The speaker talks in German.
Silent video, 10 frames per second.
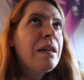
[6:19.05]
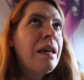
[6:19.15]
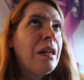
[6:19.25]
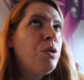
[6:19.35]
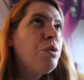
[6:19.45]

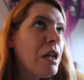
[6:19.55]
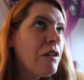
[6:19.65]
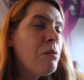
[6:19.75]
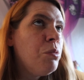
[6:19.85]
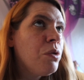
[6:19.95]
kein
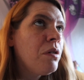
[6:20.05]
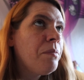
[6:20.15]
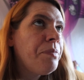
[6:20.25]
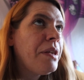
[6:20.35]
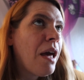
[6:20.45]
Durchhaltevermögen,
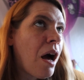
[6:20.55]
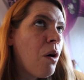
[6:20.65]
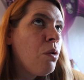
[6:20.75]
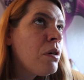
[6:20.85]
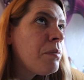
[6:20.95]
ja
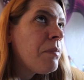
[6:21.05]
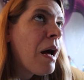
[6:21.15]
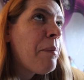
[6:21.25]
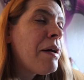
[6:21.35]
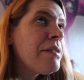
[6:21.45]
auch,
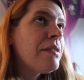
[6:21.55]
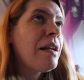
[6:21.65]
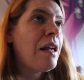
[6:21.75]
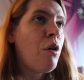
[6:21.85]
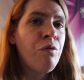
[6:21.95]
aber es ist
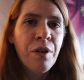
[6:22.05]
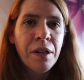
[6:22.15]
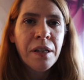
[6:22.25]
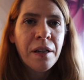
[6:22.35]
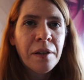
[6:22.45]
halt
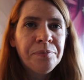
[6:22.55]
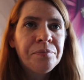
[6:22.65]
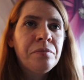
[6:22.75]
aufwendiger.